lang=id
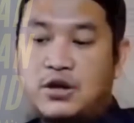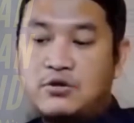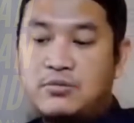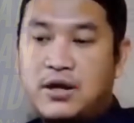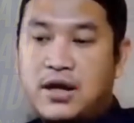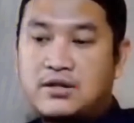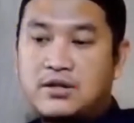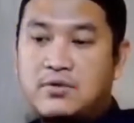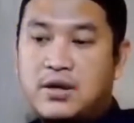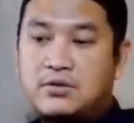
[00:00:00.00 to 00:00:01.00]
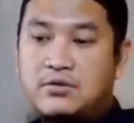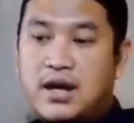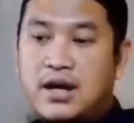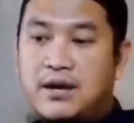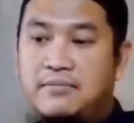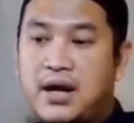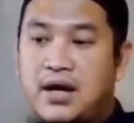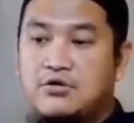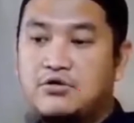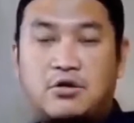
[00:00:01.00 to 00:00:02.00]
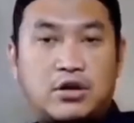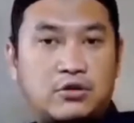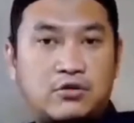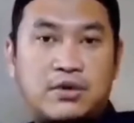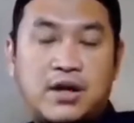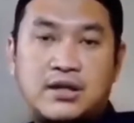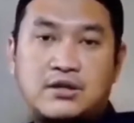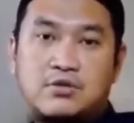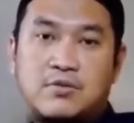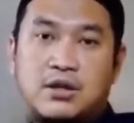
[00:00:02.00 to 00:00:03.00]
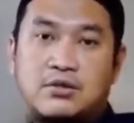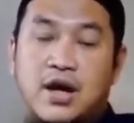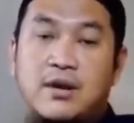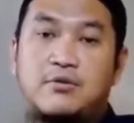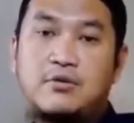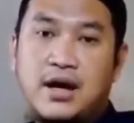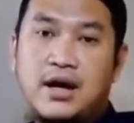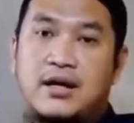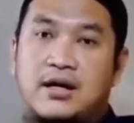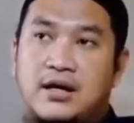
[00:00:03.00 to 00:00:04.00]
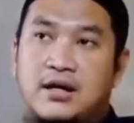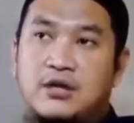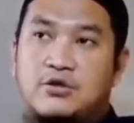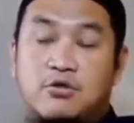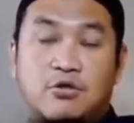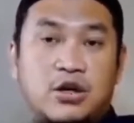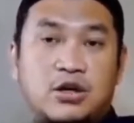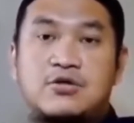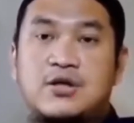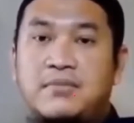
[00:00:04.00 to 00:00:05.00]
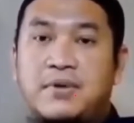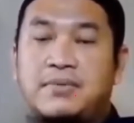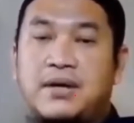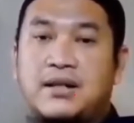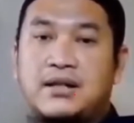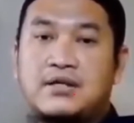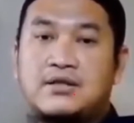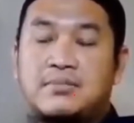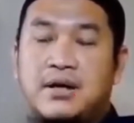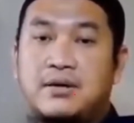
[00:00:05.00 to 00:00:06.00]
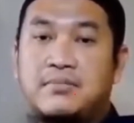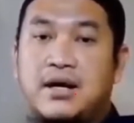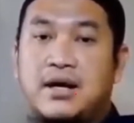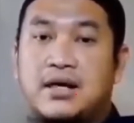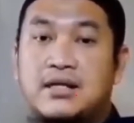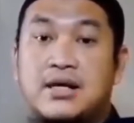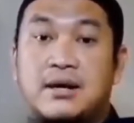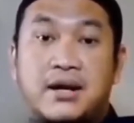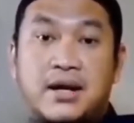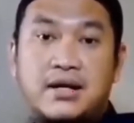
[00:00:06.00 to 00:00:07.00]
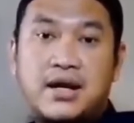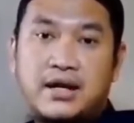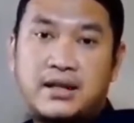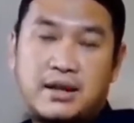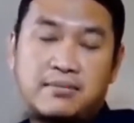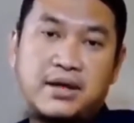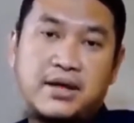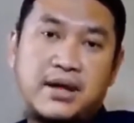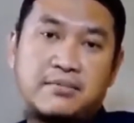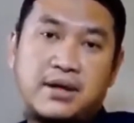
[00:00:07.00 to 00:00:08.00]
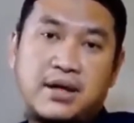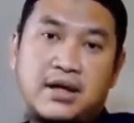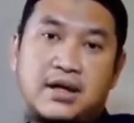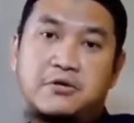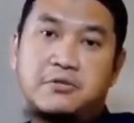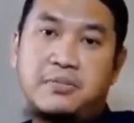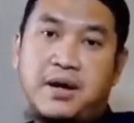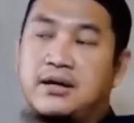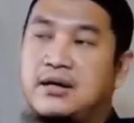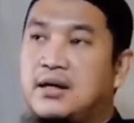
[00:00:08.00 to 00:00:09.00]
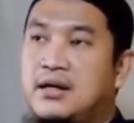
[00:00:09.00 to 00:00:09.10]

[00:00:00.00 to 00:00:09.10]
itu bukan sesuatu yang gampang, syukur itu bukan sesuatu yang mudah Syukur itu sama beratnya sebagaimana kesabaran yang kita berikan pada kehidupan.